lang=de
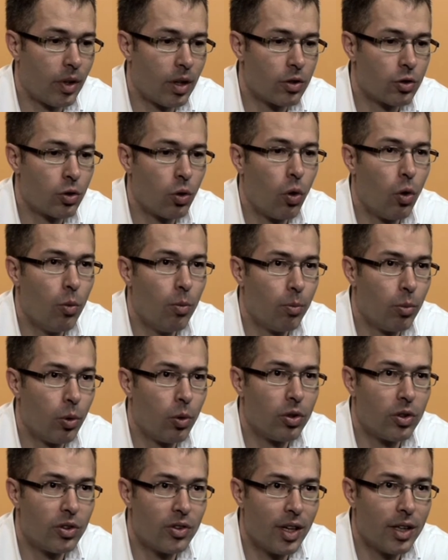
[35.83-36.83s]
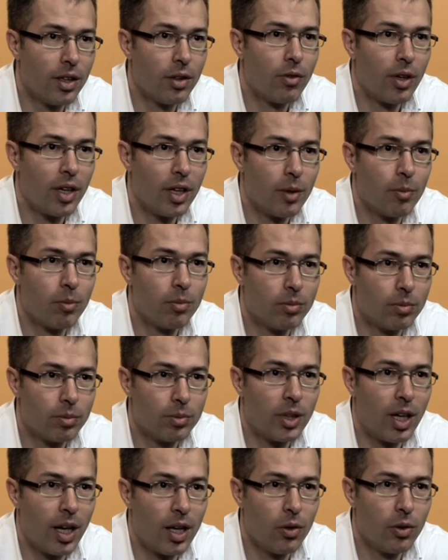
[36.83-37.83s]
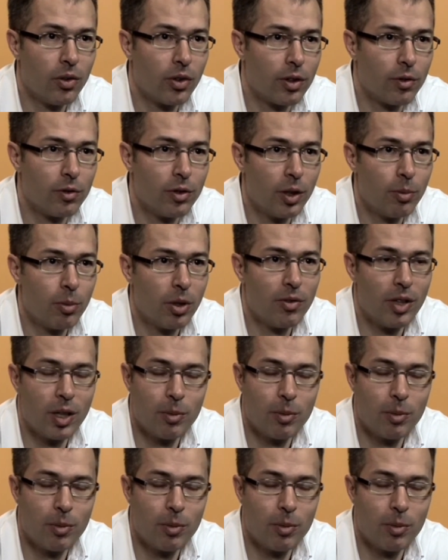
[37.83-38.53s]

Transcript: Stromproduzent war eben Teil unserer Firma.